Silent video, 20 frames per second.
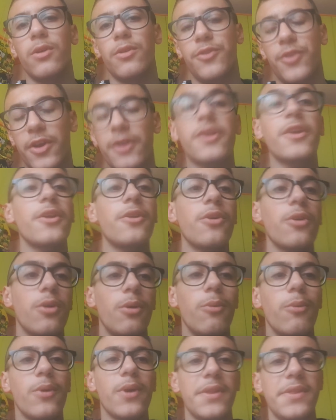Cercherò
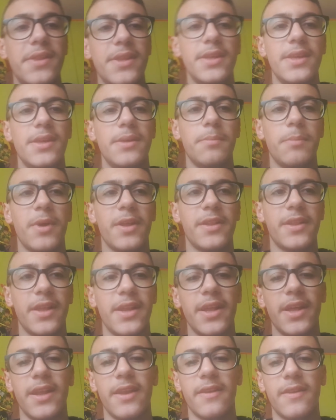comunque di
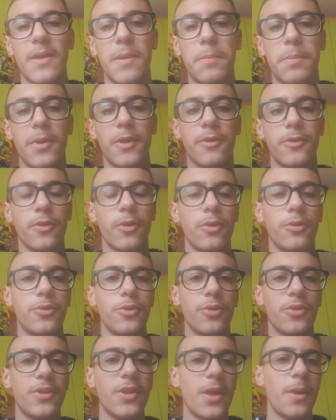mantenere sempre il
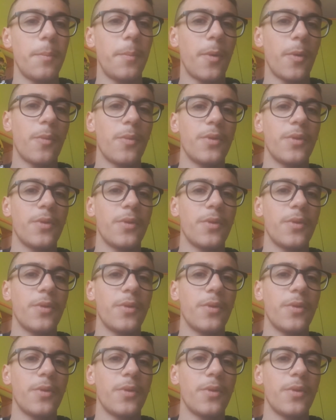solito tempo,